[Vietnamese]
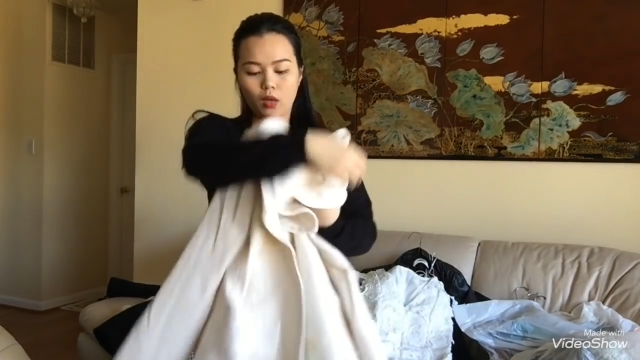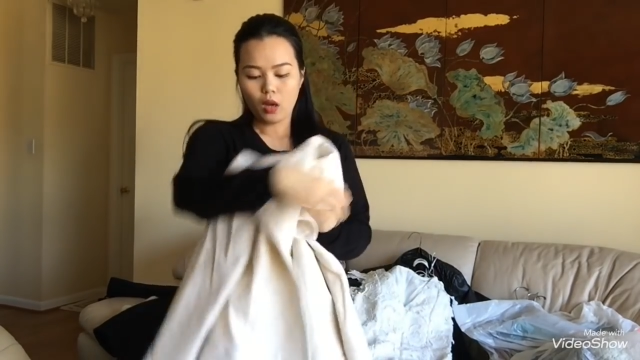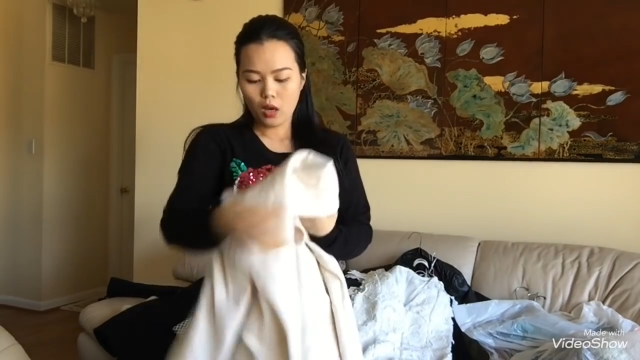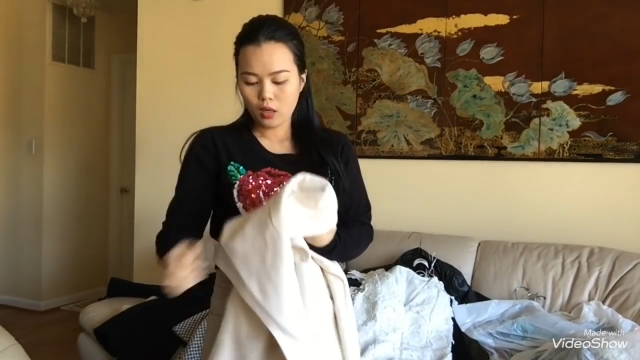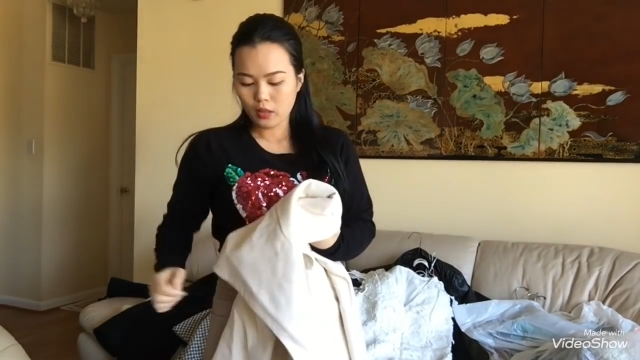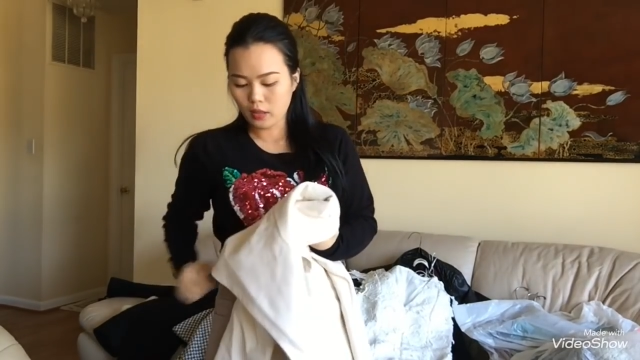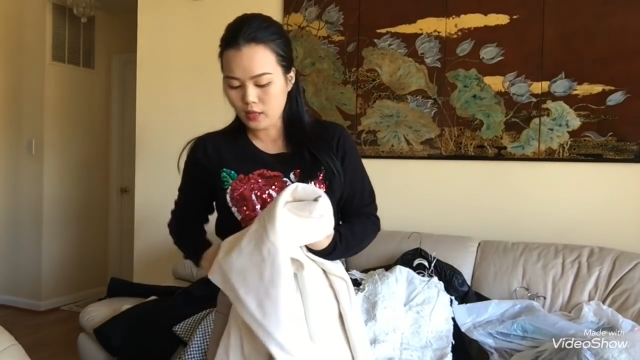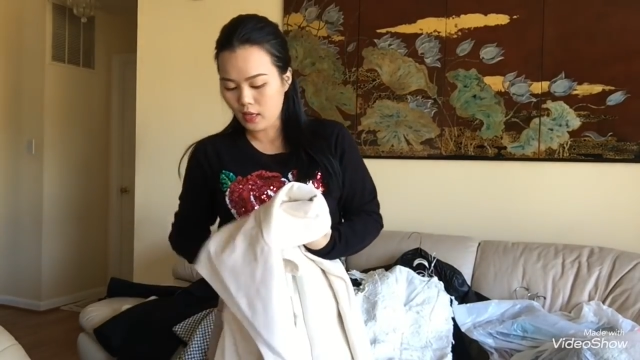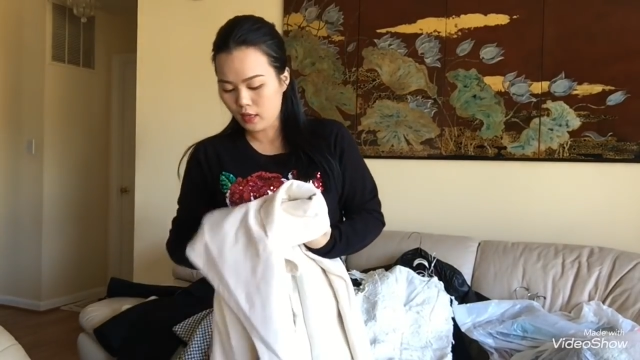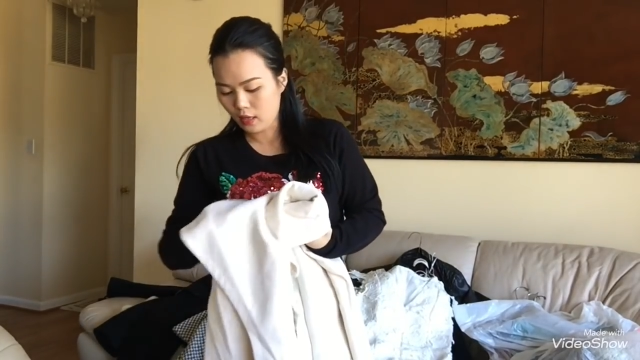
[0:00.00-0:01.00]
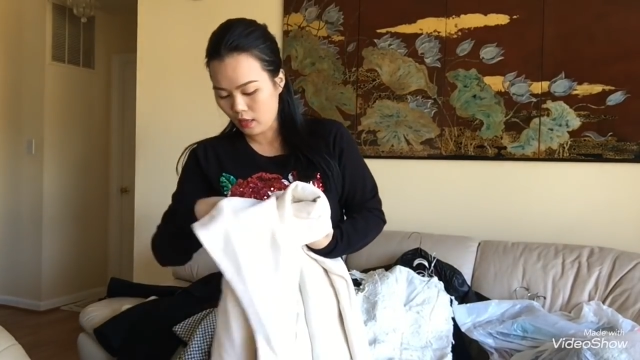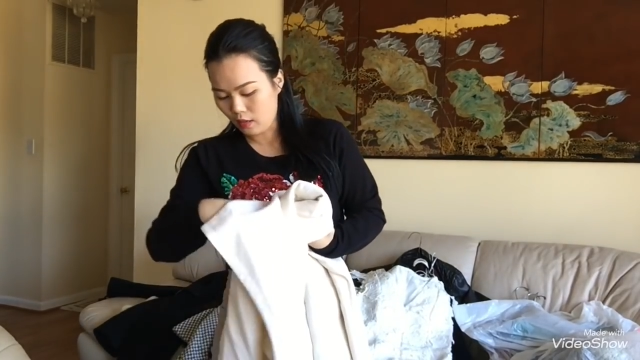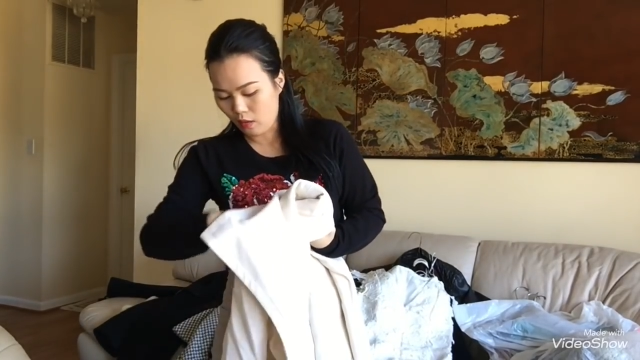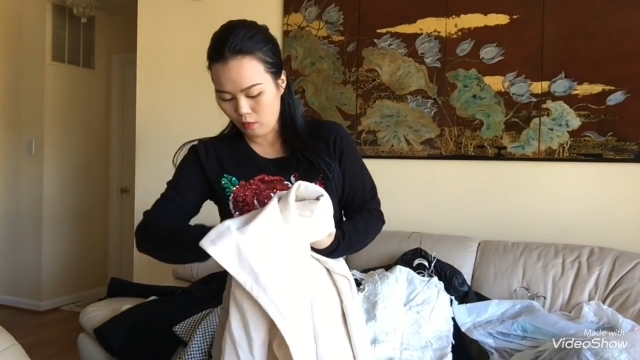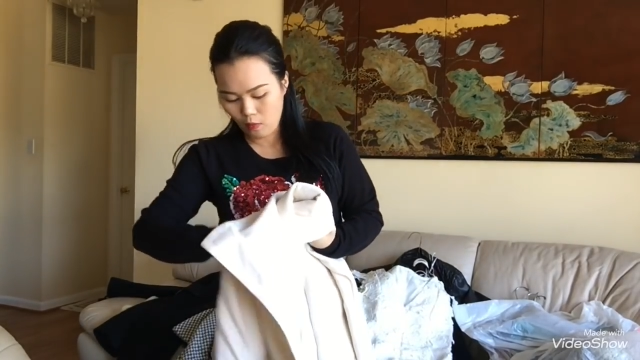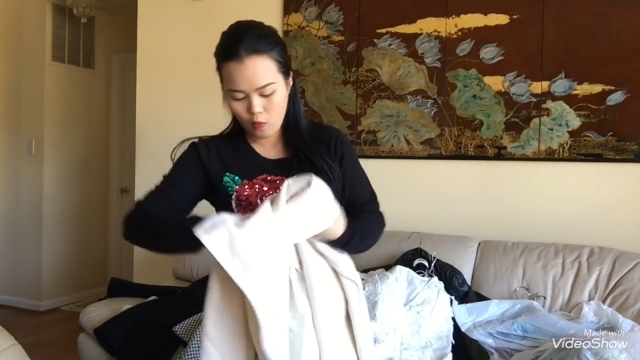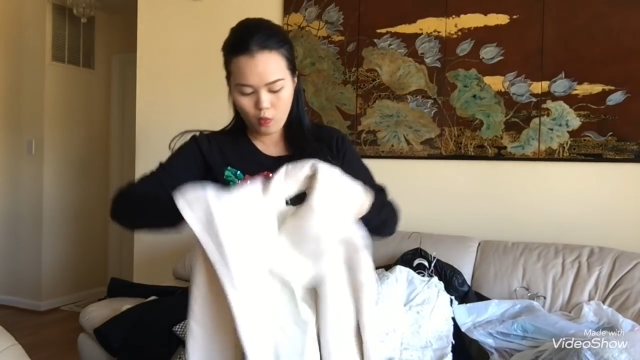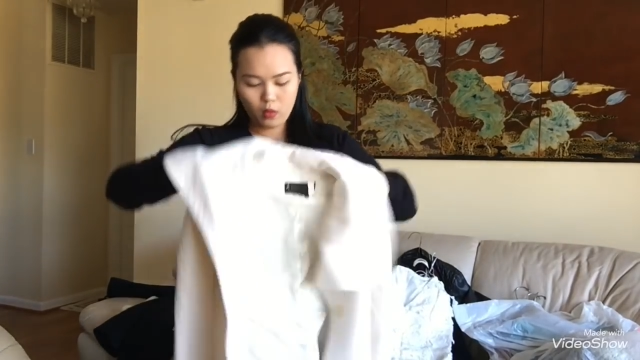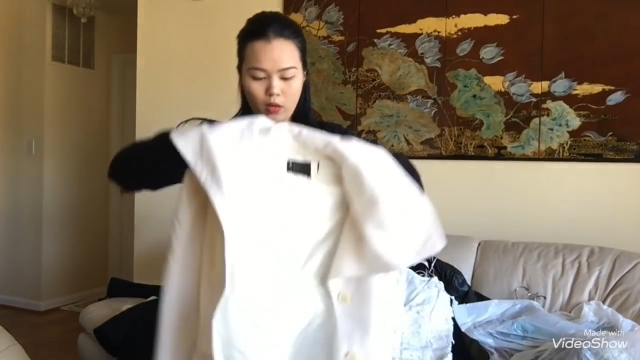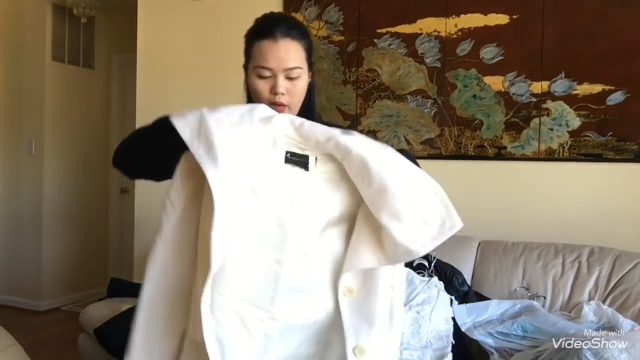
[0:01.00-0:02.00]
có những chị thì họ
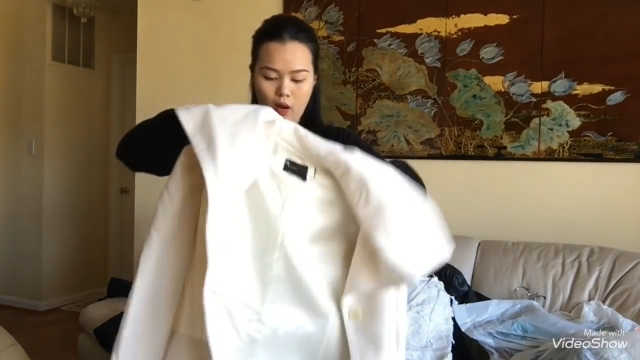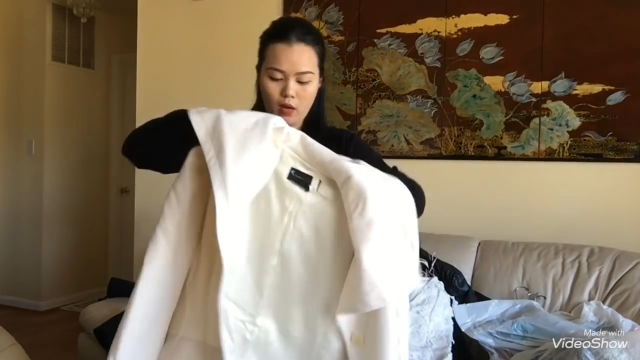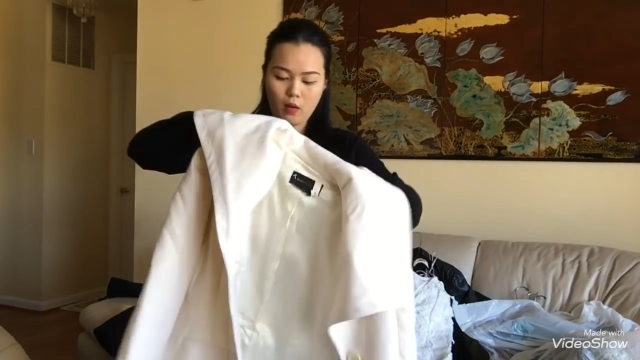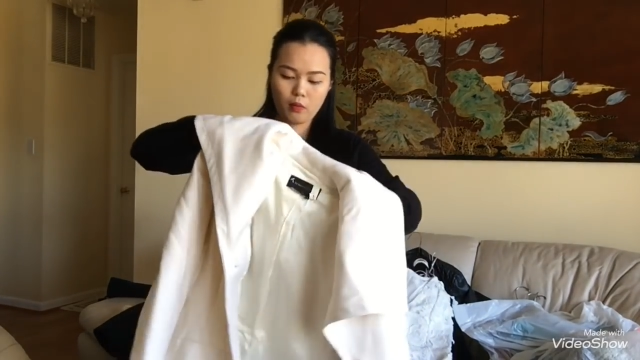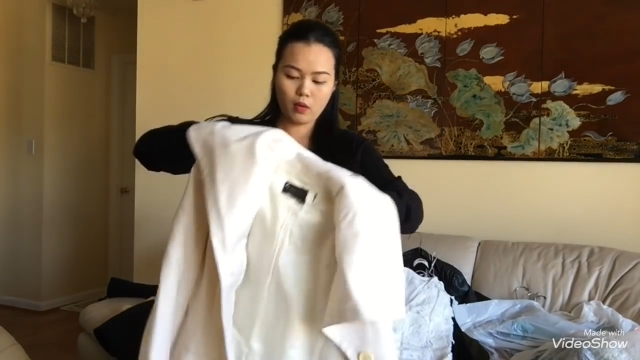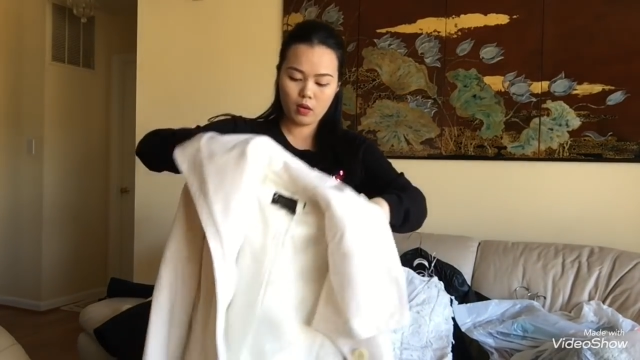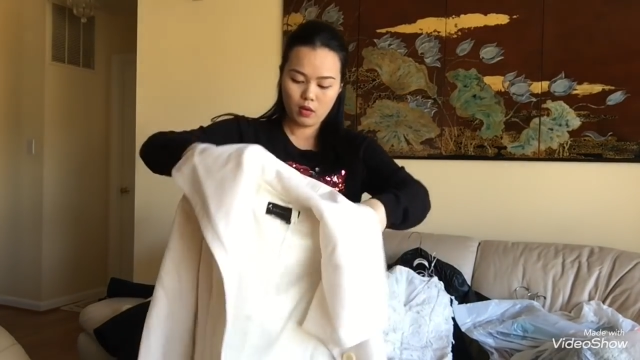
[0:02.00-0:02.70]
mua rồi họ không